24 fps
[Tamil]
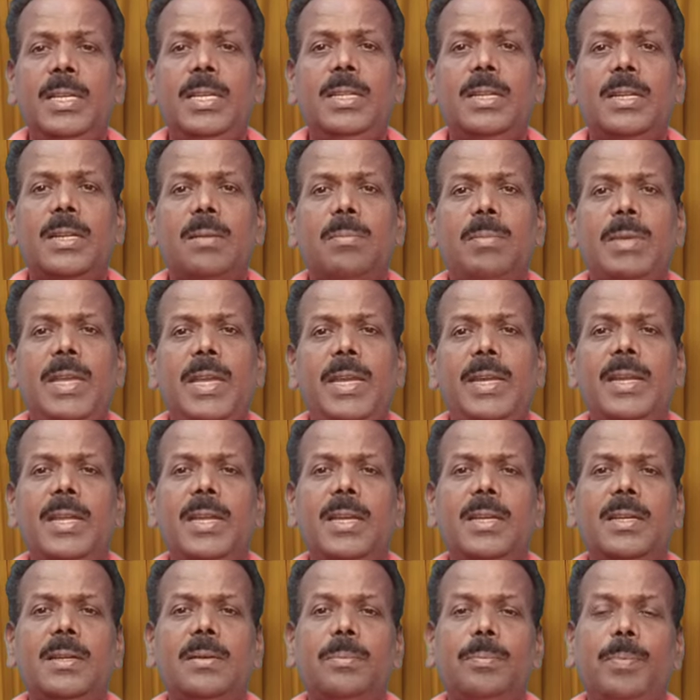இதில் நம்ம என்ன
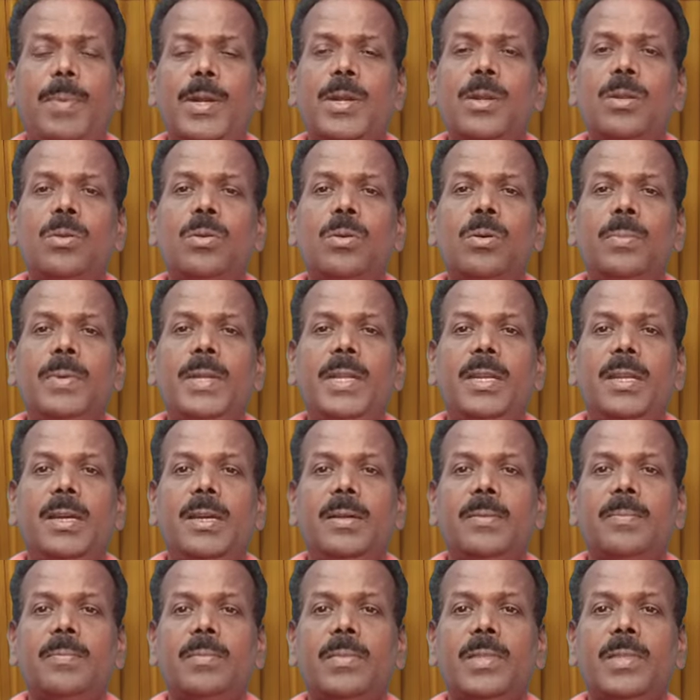பண்ணணும் அப்படின்னா